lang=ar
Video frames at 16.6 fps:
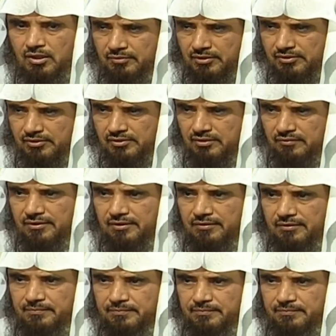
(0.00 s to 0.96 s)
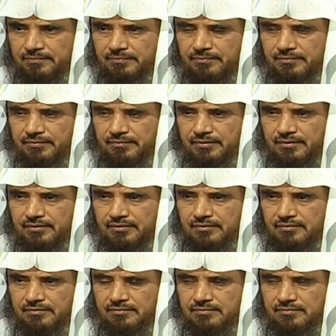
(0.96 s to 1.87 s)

من السفر هل شيخنا